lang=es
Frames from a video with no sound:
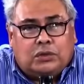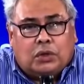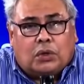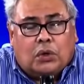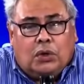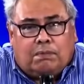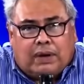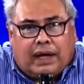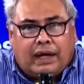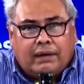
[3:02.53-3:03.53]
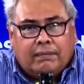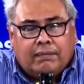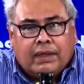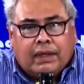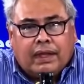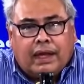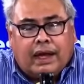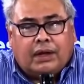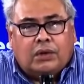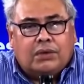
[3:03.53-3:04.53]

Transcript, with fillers: le echó culpa al